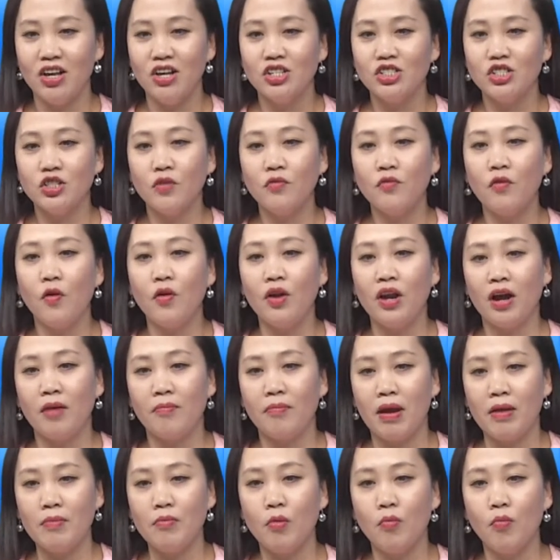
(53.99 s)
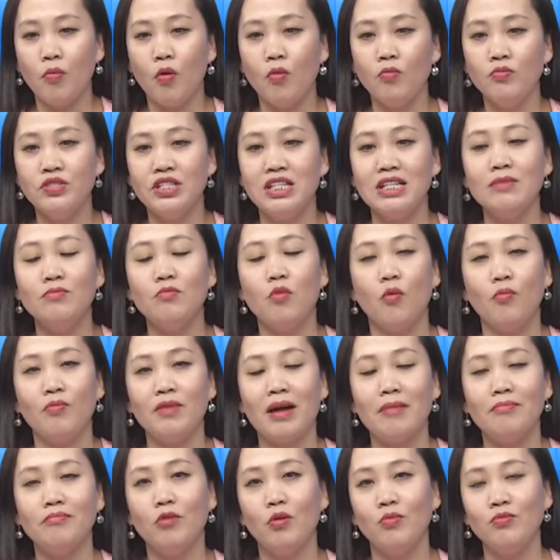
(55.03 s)
số phone là 714
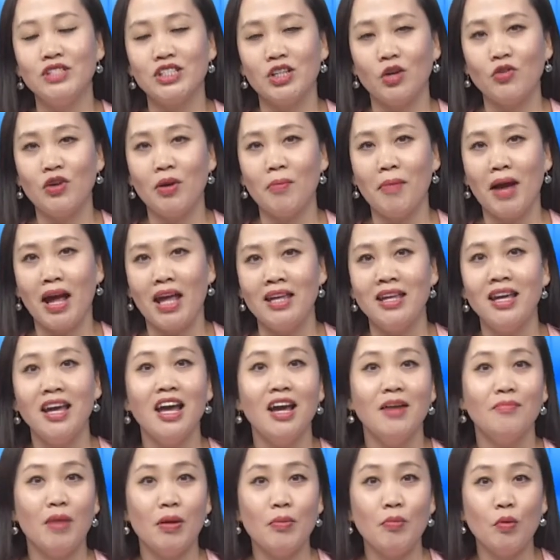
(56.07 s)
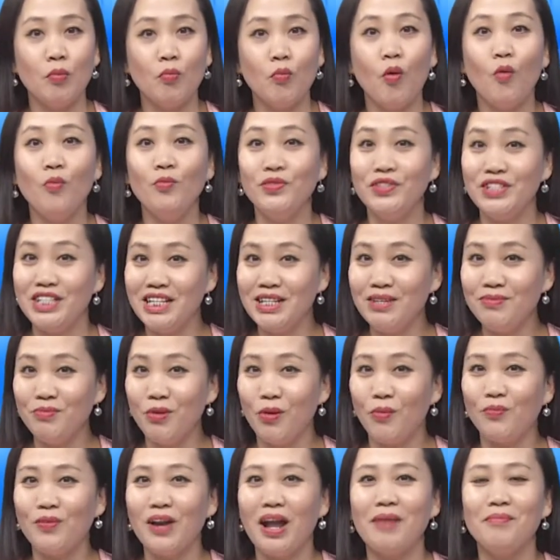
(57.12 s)
915 4657 714
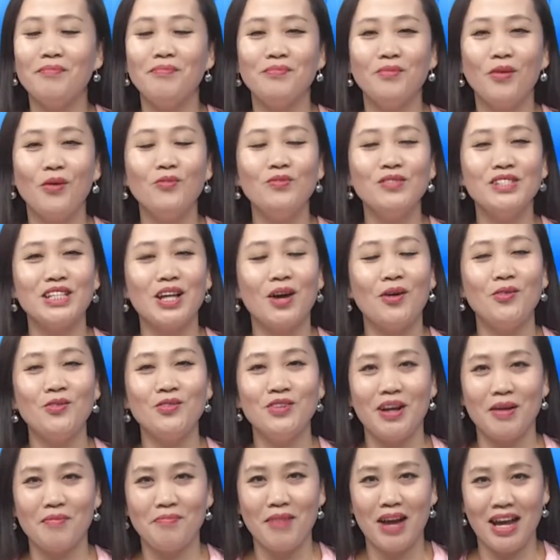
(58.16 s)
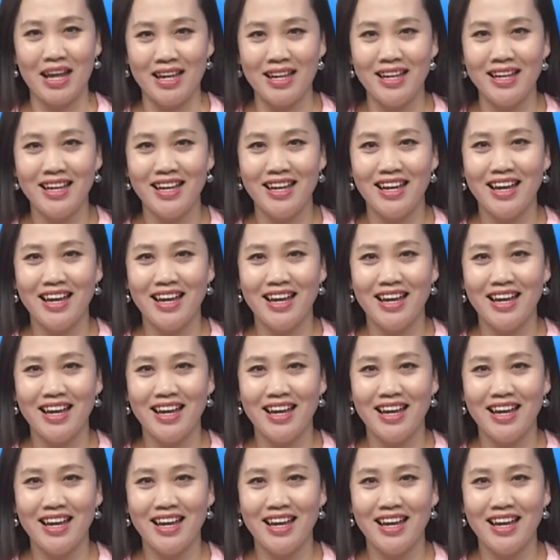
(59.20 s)
915 4657